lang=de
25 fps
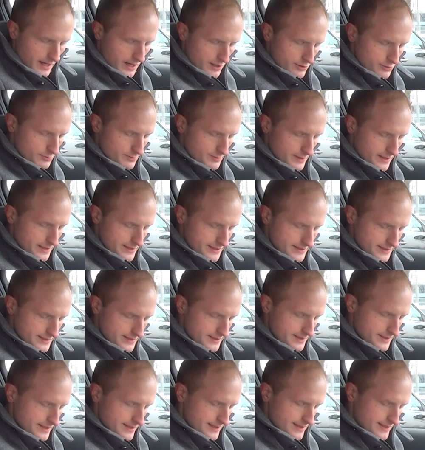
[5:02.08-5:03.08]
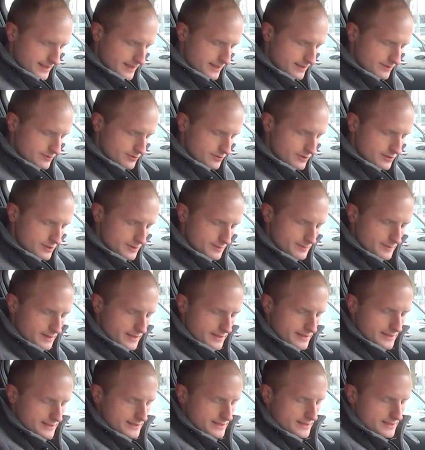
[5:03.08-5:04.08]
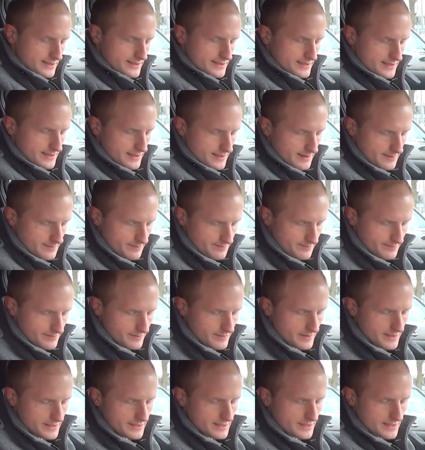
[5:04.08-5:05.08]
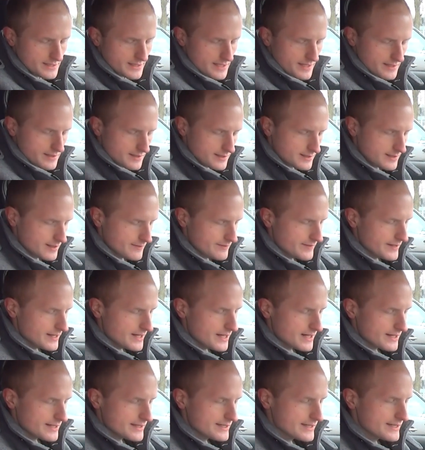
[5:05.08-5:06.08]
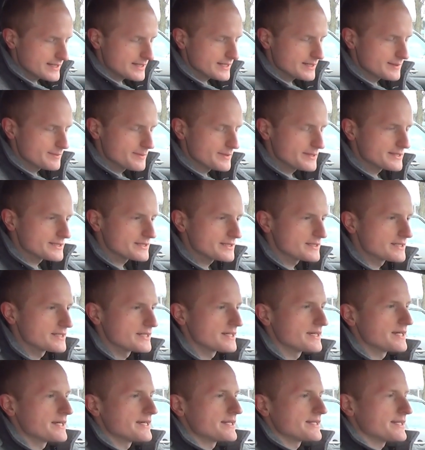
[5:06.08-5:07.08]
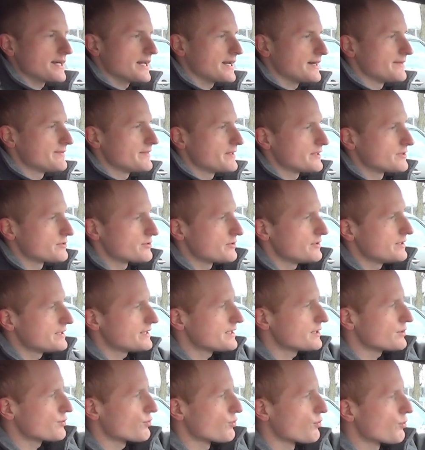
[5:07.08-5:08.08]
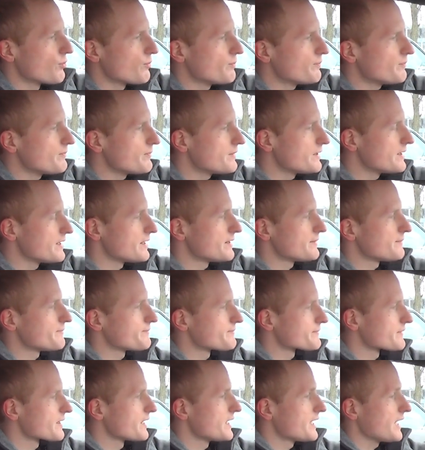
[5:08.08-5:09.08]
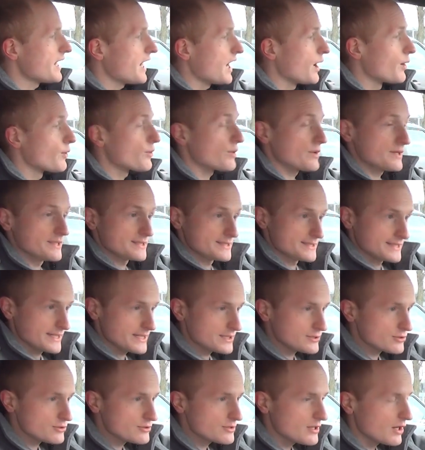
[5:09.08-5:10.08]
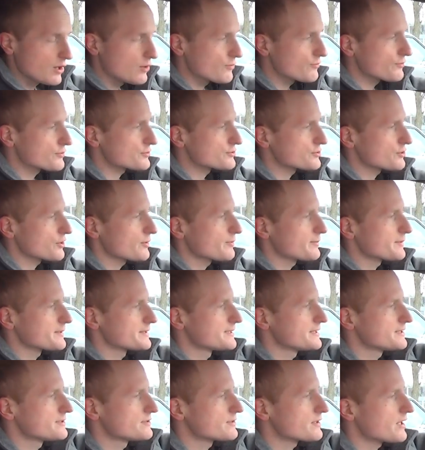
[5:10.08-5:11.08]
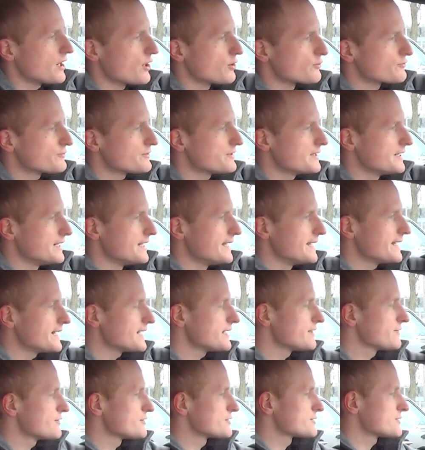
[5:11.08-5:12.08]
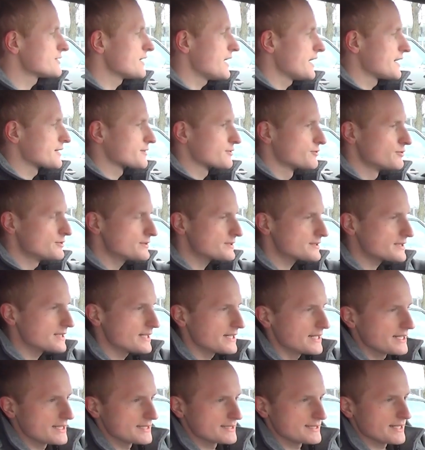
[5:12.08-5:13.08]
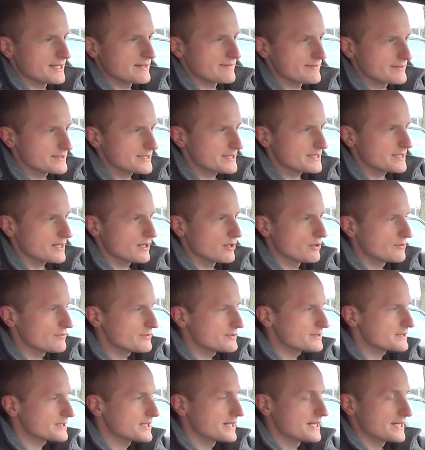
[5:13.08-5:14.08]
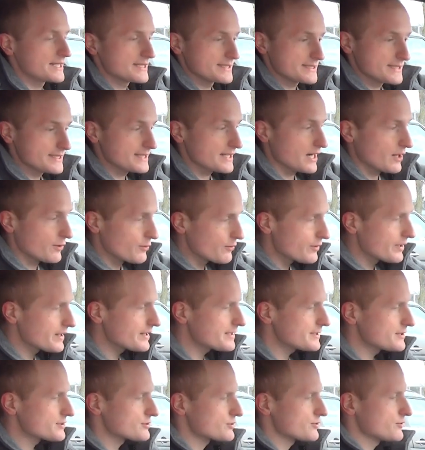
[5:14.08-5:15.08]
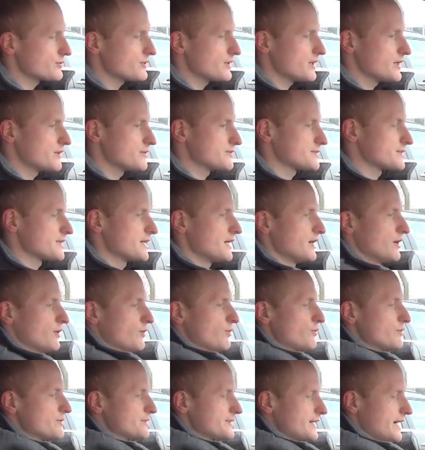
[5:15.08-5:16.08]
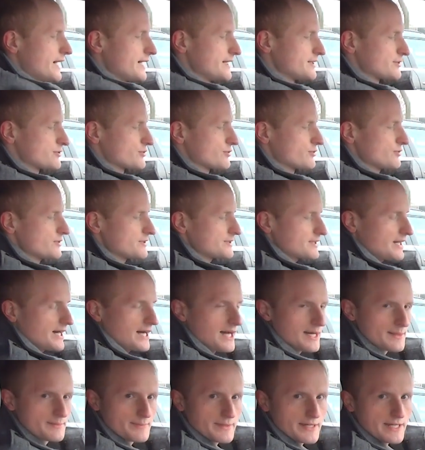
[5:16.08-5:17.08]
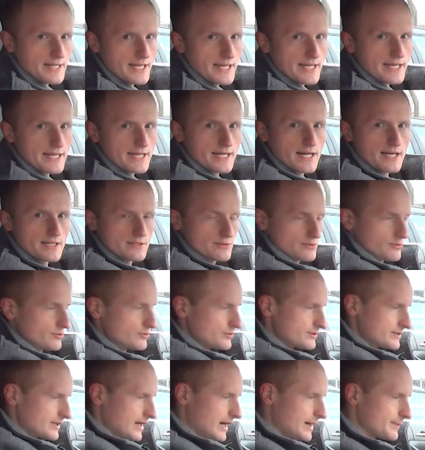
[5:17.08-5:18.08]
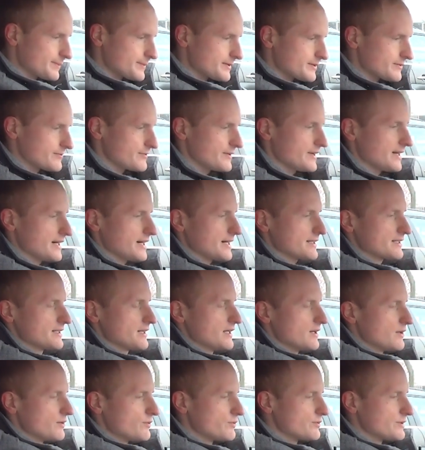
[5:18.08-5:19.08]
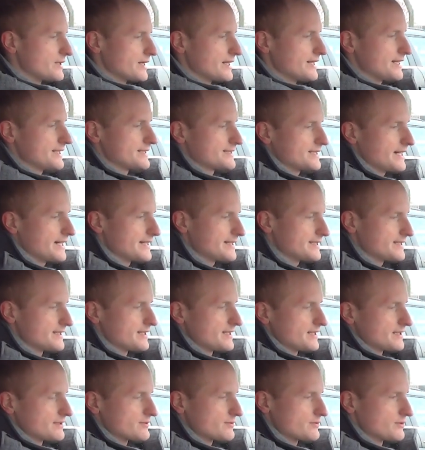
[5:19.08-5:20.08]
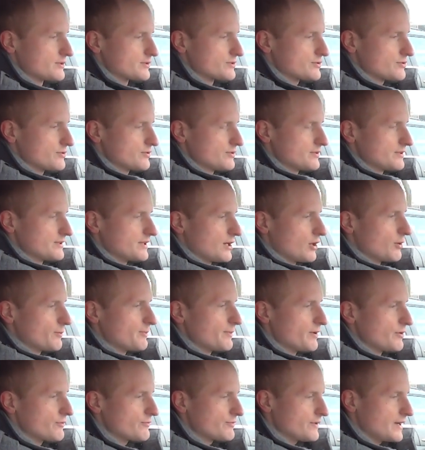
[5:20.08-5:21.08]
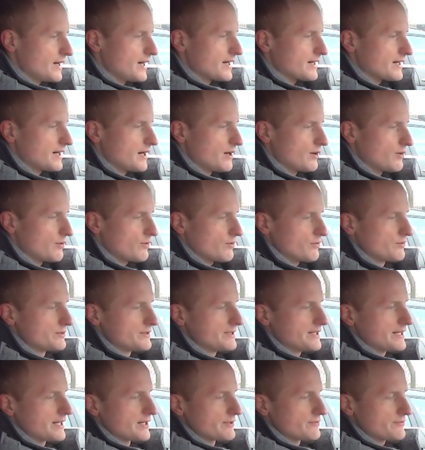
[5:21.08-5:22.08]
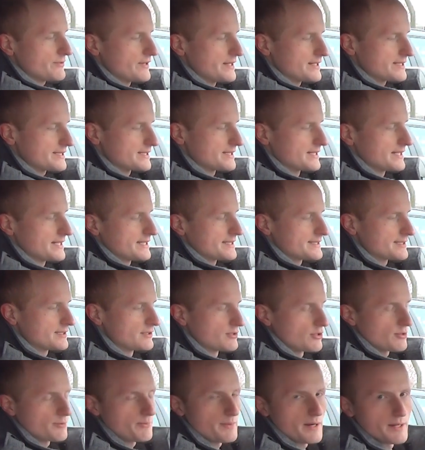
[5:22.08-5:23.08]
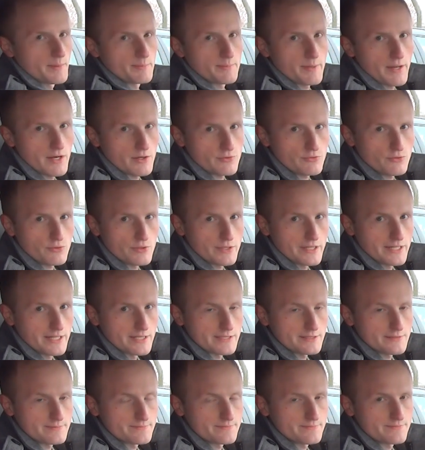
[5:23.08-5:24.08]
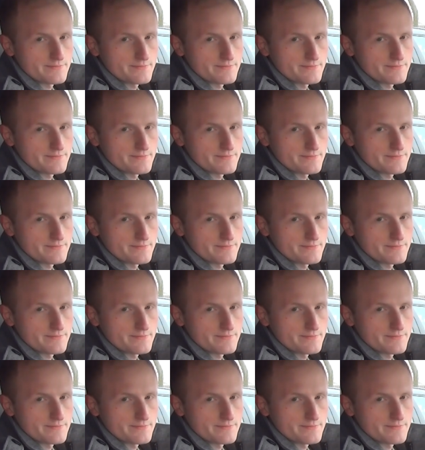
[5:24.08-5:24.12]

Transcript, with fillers: Alublende. Dann natürlich immer dieses, ähm, diese Klavierlack hier in der Mitte. Dann haben wir natürlich hier oben ähm, auch sehr schön aufgeschäumt. Das sieht sogar aus wie Leder, wird so eine Art Kunstleder sein, was hier drauf ist. Sieht auch richtig schön aus. Und ein schönes AMG-Lenkrad unten abgeflacht und an der Seite so eine schönen Daumenauflagen auch und die Griffflächen sind nochmal perforiert.